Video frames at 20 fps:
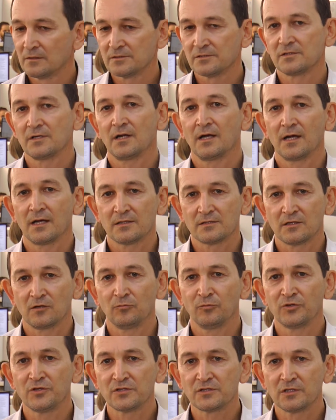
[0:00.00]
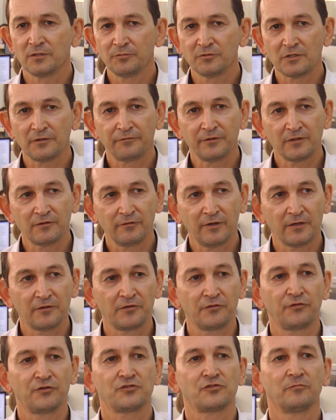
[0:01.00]
Já, já. O município já fez
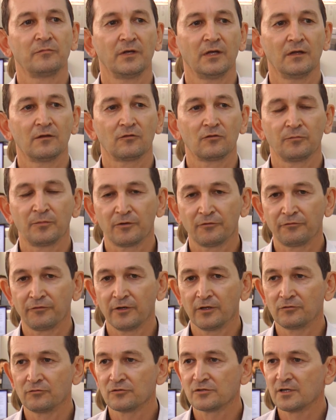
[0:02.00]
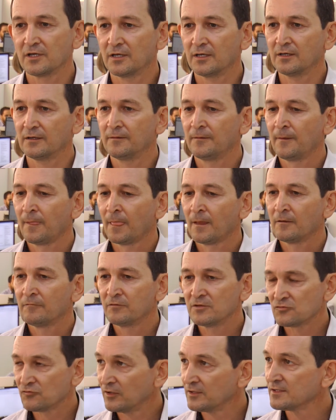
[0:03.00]
vários investimentos, o prefeito já
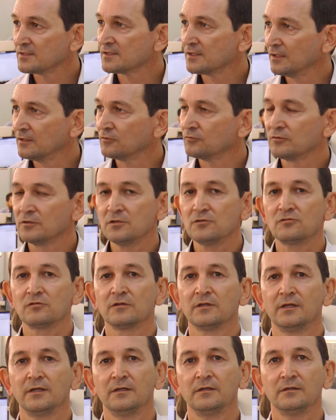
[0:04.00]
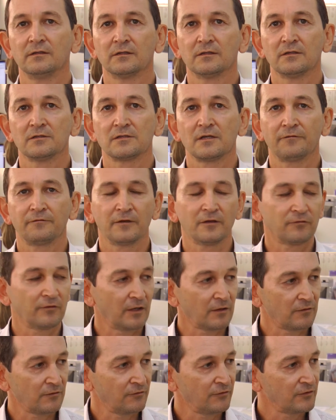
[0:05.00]
visualizando isso, né? Ele já fez
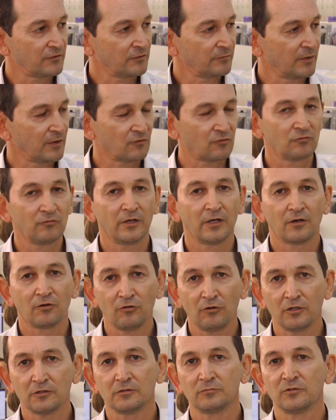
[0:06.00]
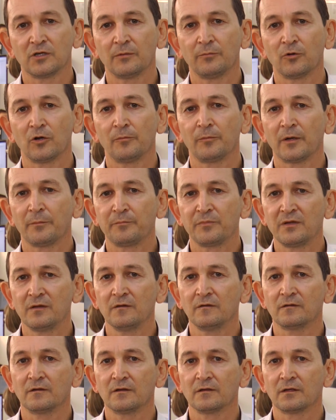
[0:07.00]
vários investimentos no aeródromo, na própria
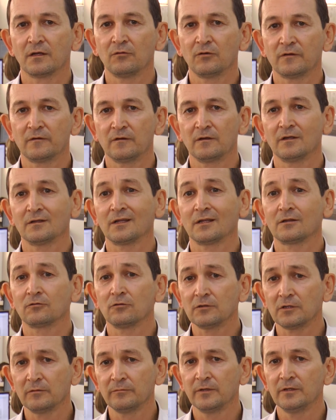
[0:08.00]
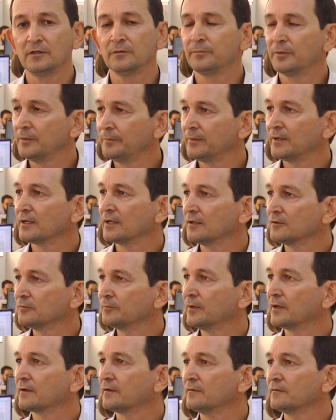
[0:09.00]
pista, então assim ele está totalmente preparado
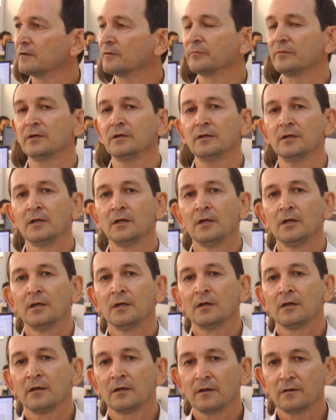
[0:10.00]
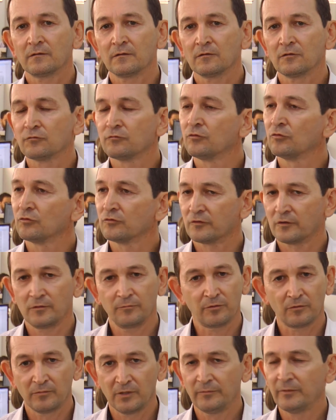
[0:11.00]
para receber esses voos, sem
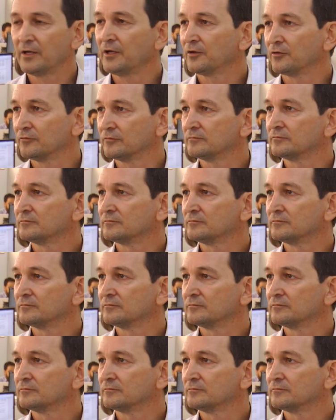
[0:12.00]
problema nenhum.